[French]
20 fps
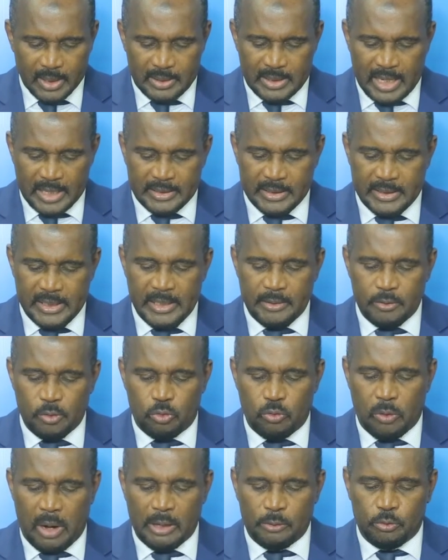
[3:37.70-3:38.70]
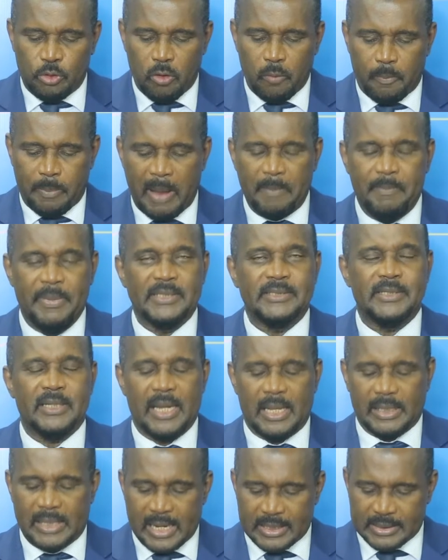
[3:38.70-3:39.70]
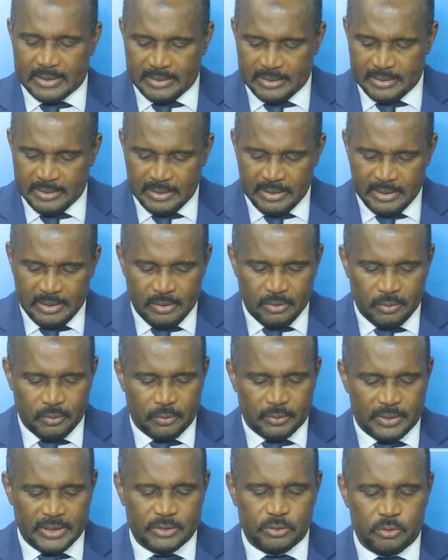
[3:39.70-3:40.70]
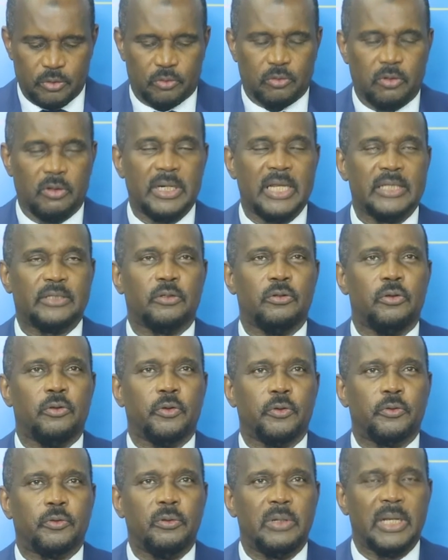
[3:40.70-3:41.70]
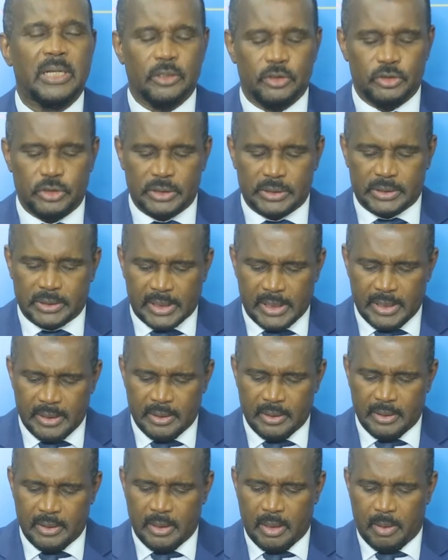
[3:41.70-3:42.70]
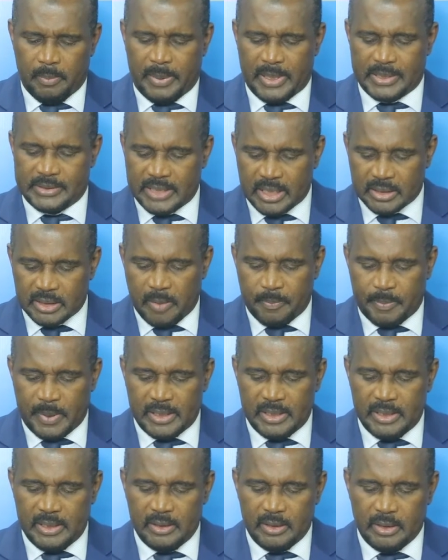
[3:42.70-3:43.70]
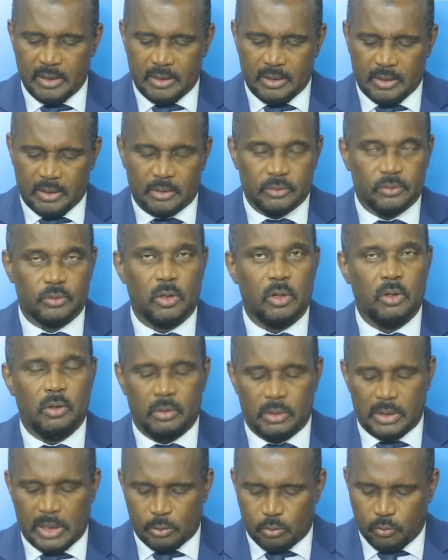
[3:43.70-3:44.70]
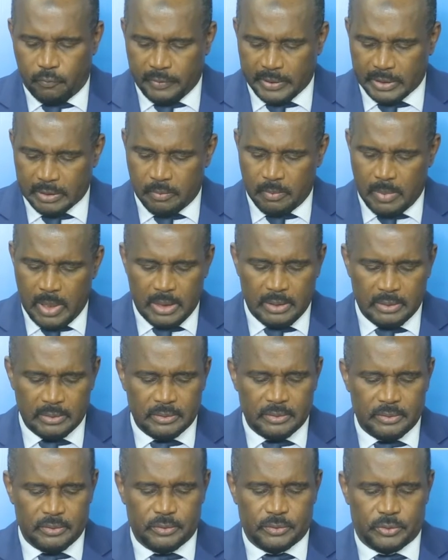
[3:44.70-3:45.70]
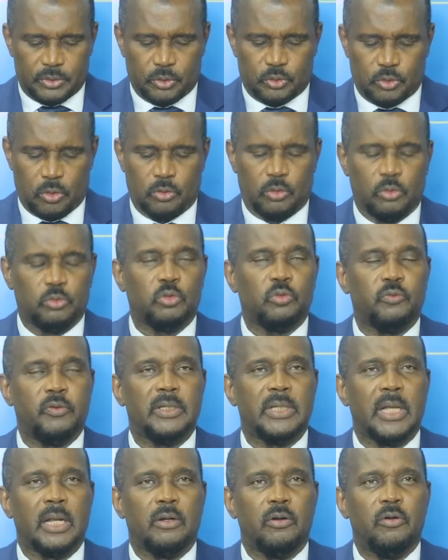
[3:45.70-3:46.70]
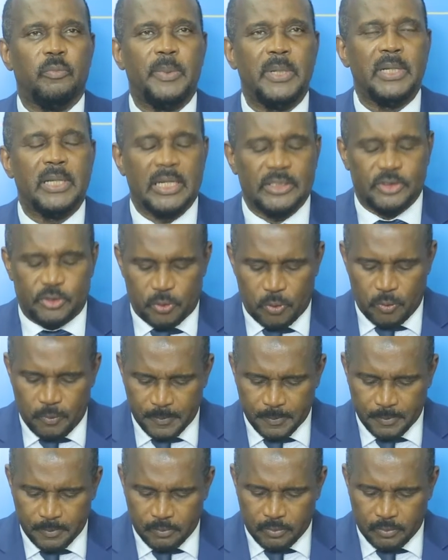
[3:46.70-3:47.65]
La Guinée ne doit donc pas baisser la garde au risque de connaître le recul enregistré par certains pays dont les gouvernements se sont retrouvés dans l'obligation